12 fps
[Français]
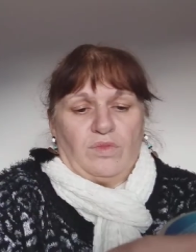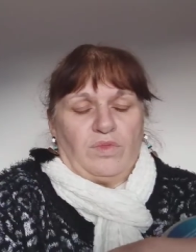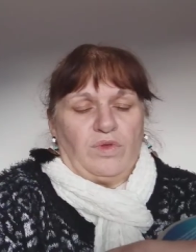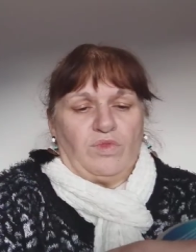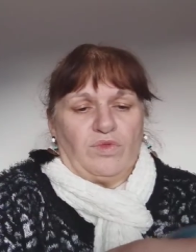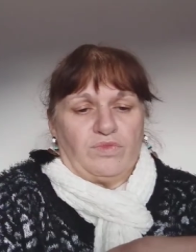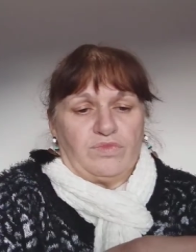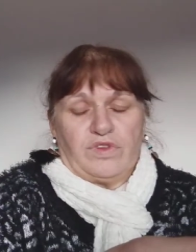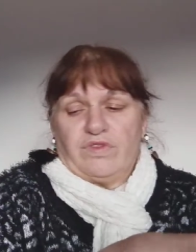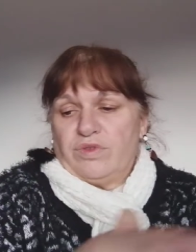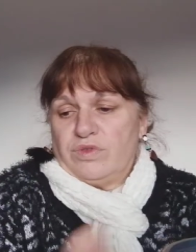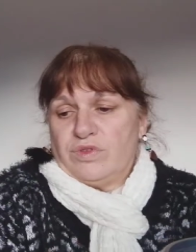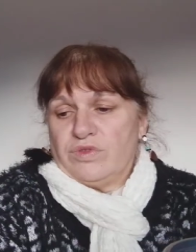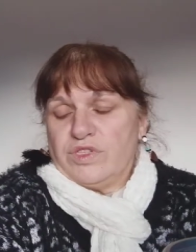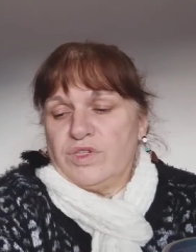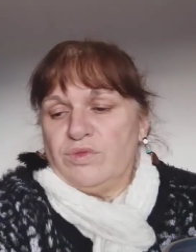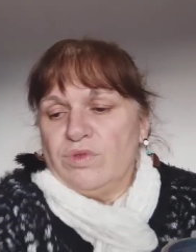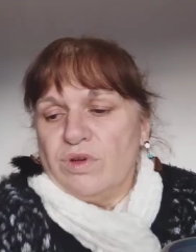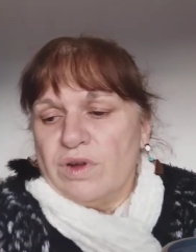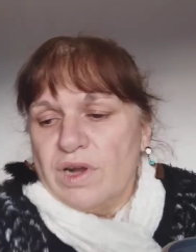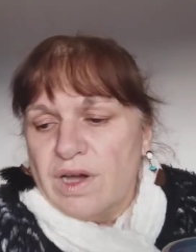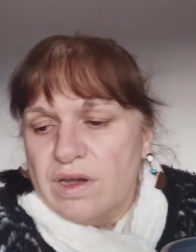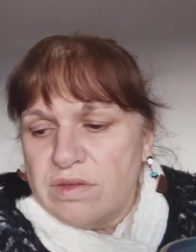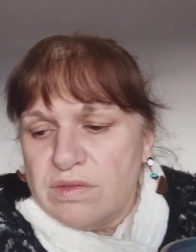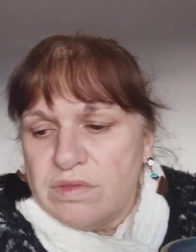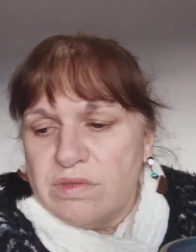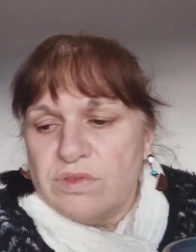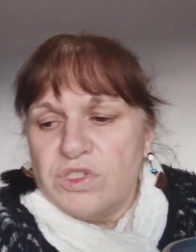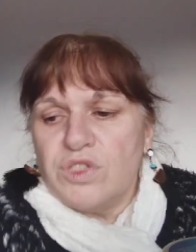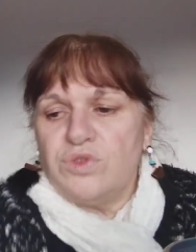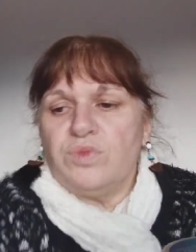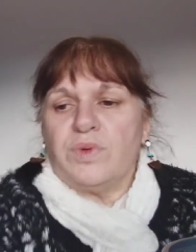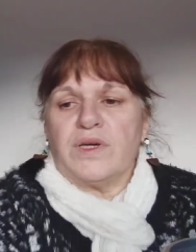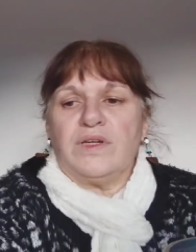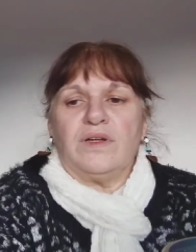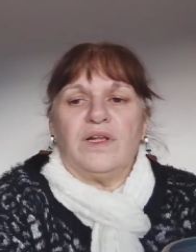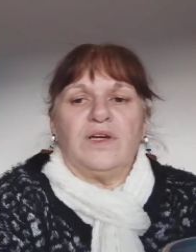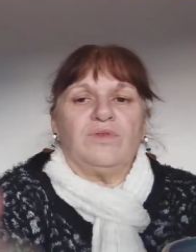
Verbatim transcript: Mais bon, il n'y avait que ces couleurs-là. Donc j'ai tout pris, les